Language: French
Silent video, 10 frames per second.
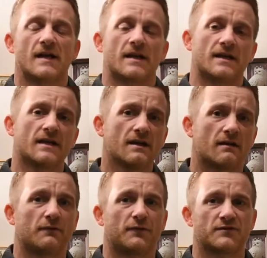Et
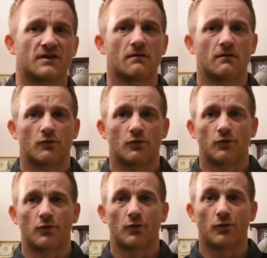en faisant
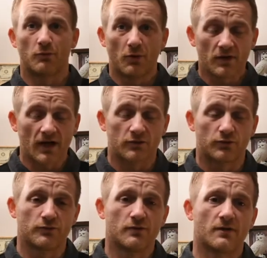le, bon
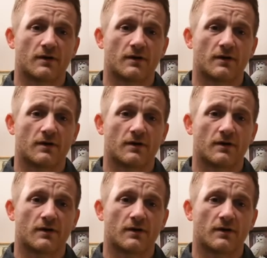calcul,